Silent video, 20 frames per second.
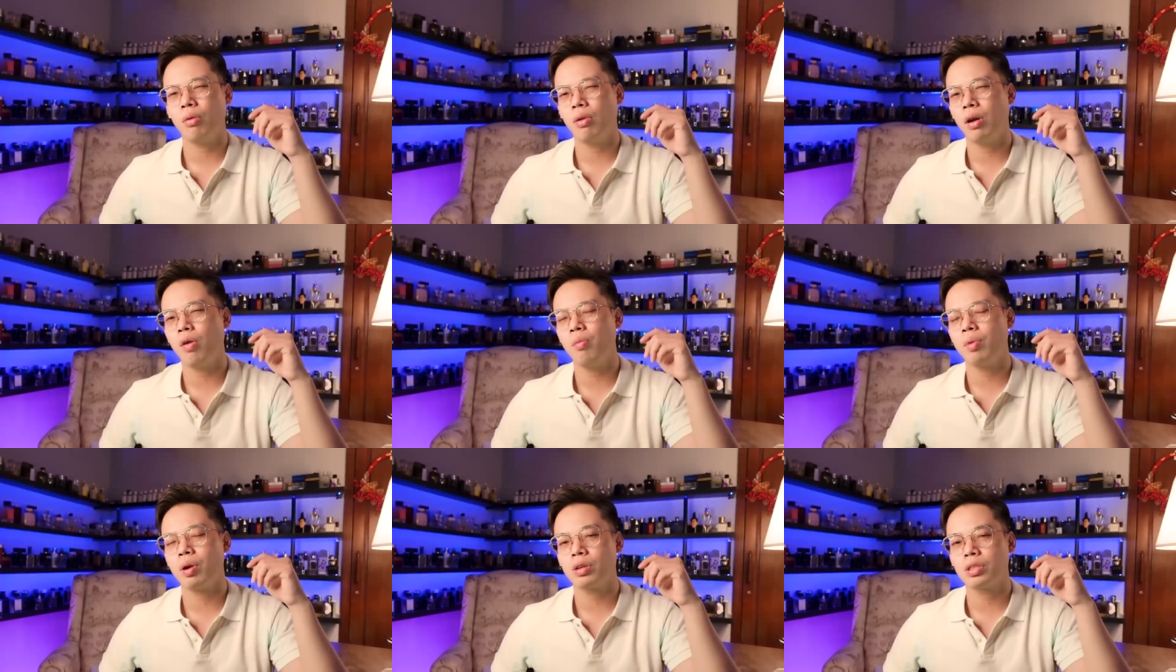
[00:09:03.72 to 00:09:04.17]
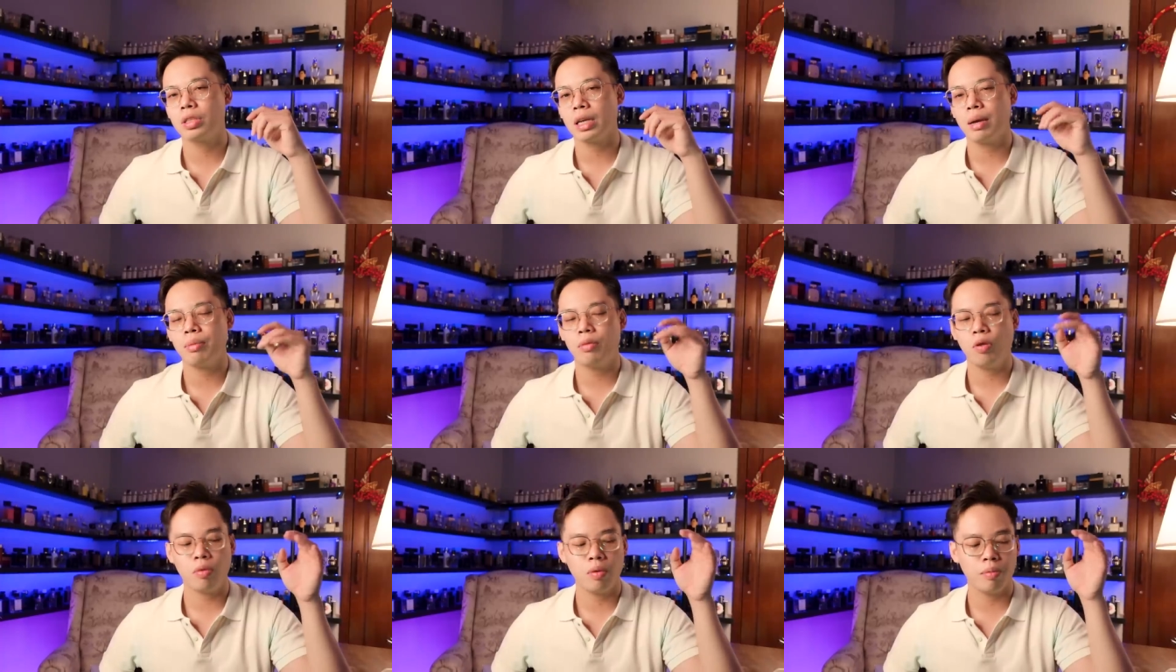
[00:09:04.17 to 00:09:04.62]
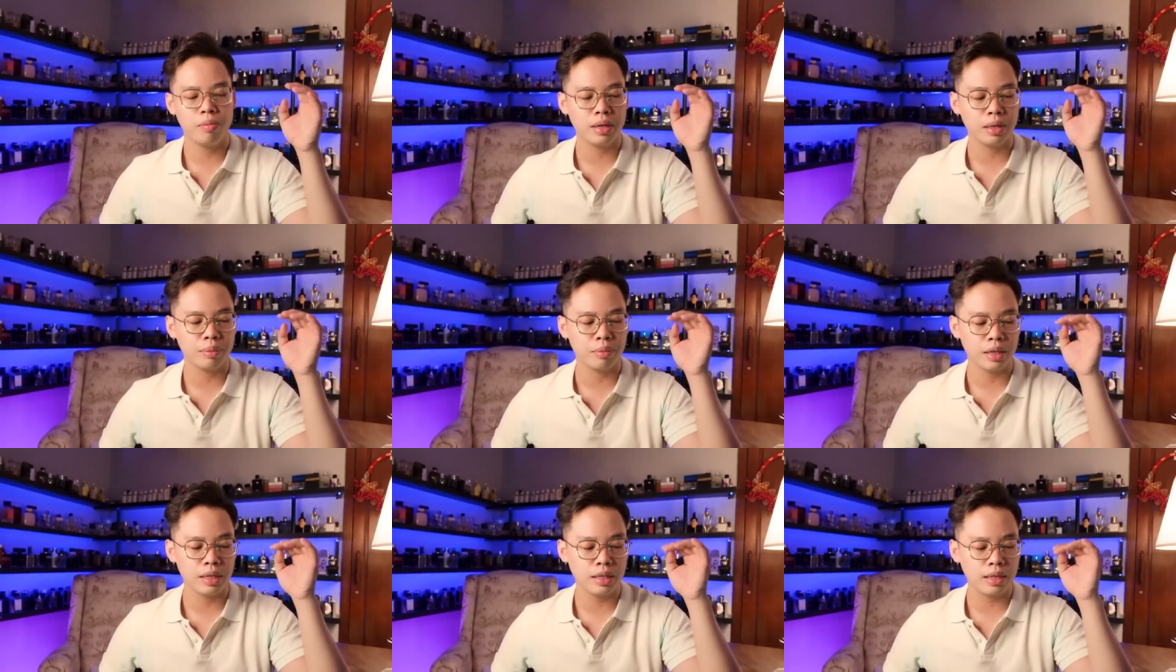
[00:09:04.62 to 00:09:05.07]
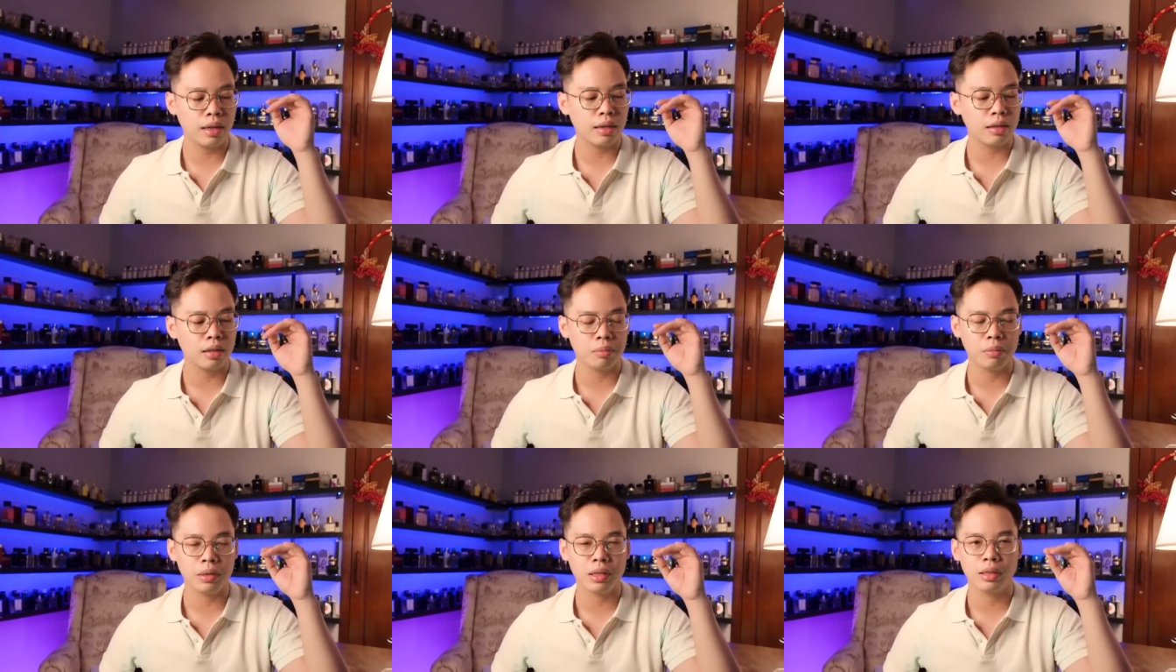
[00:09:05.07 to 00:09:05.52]
lâu lâu mình có xem lúc mà mình mới nhận
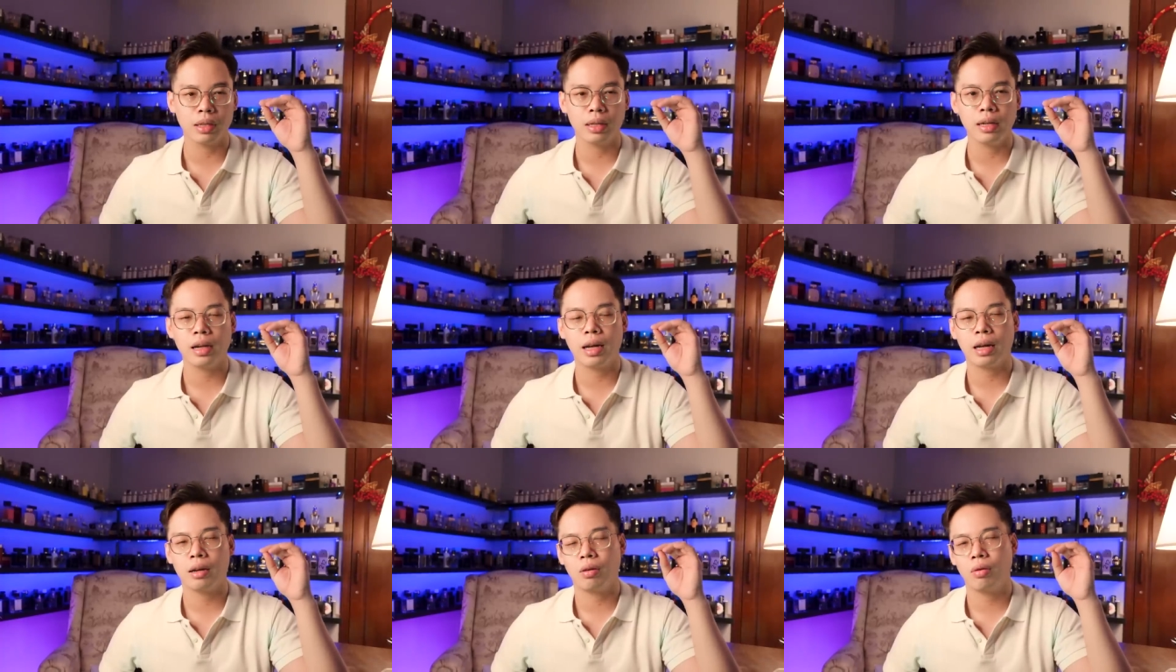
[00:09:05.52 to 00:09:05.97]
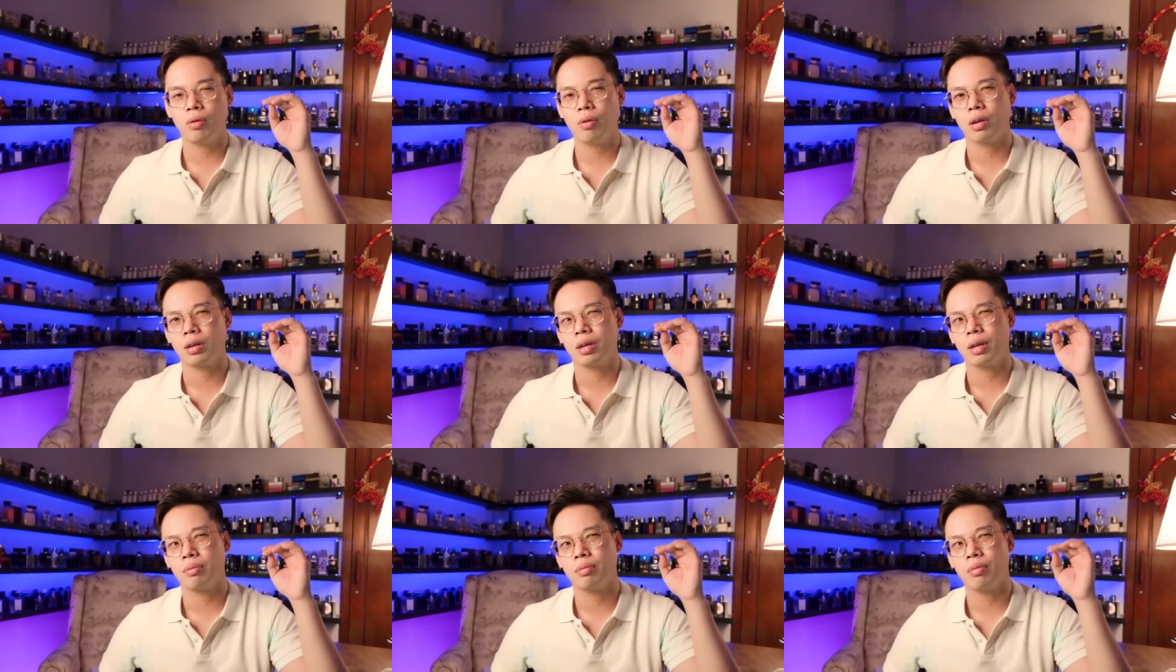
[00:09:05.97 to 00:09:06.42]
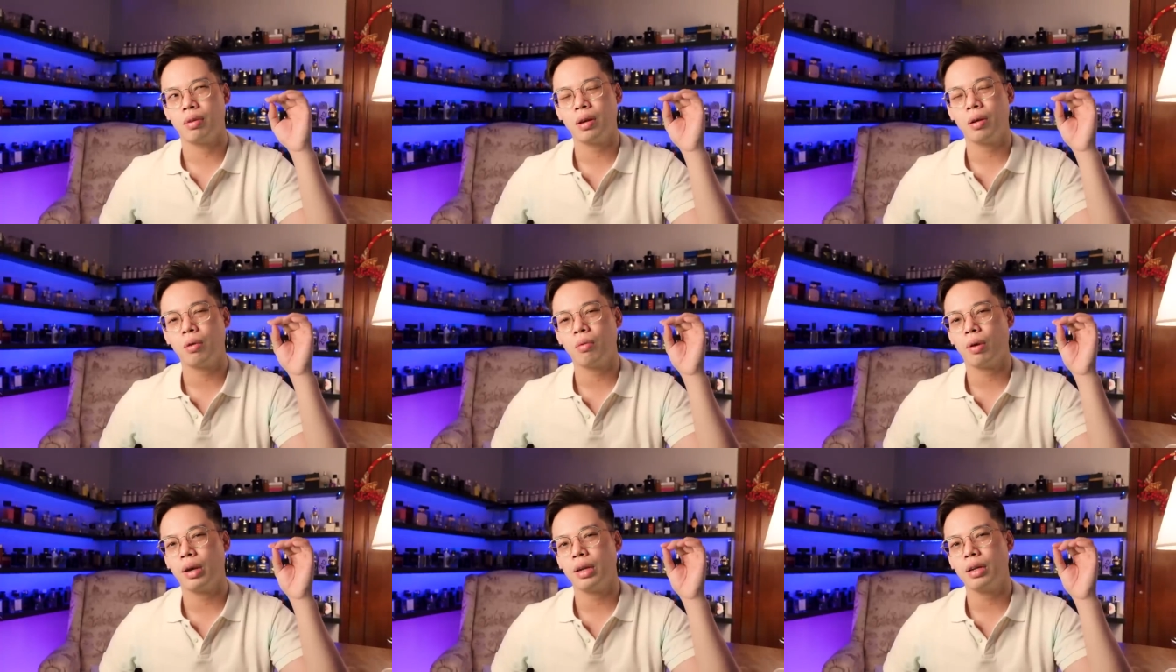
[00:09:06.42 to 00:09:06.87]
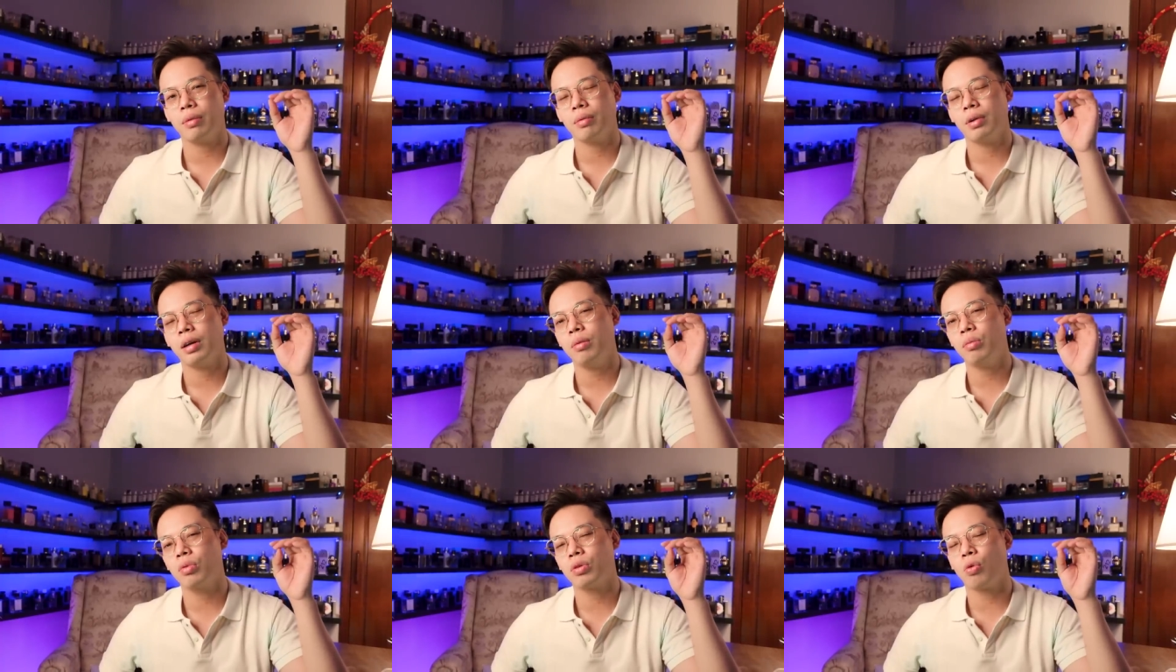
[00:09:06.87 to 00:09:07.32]
thì mình thấy rằng là nó khoảng tầm lanh quanh
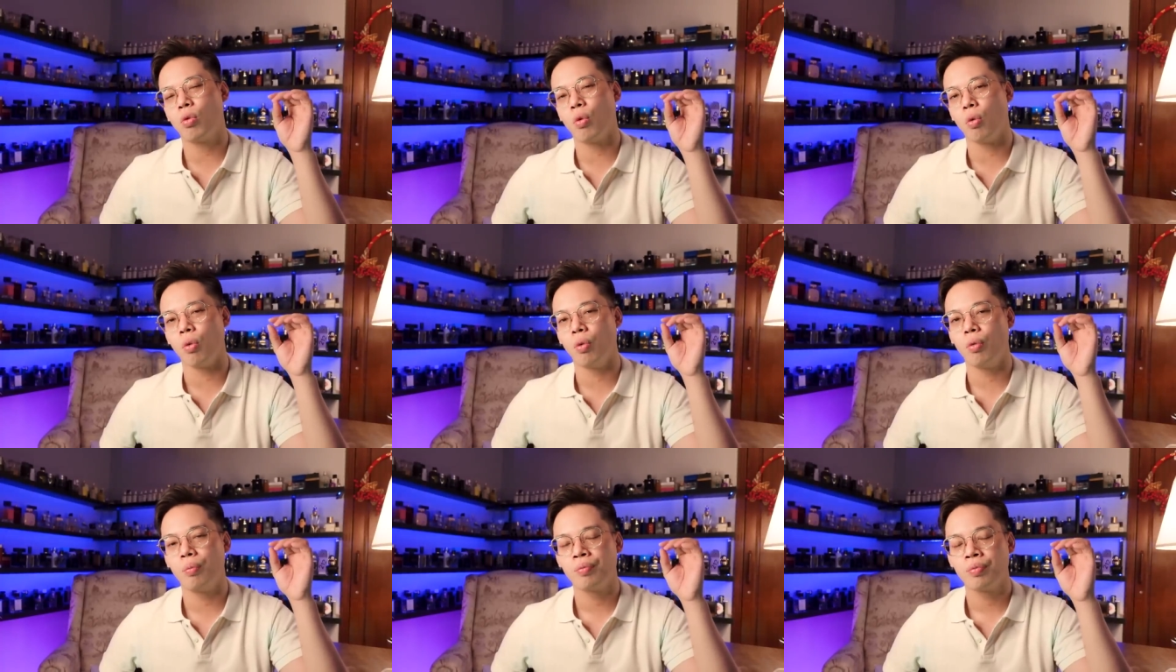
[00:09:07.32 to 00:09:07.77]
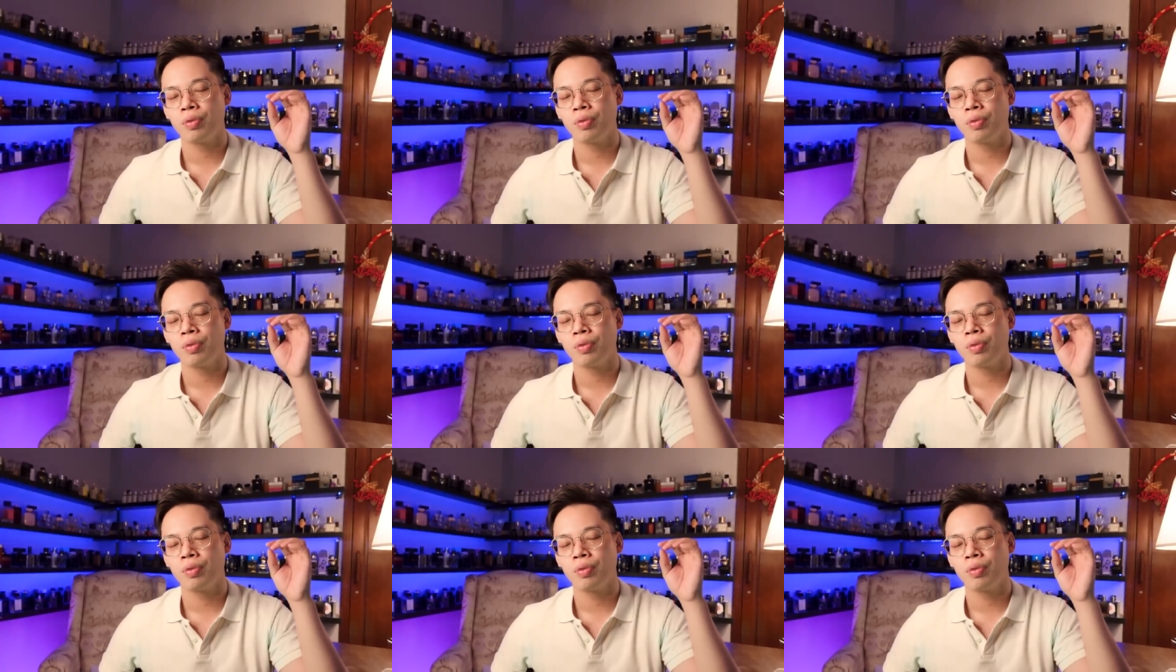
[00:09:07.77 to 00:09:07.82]
tầm hơn một củ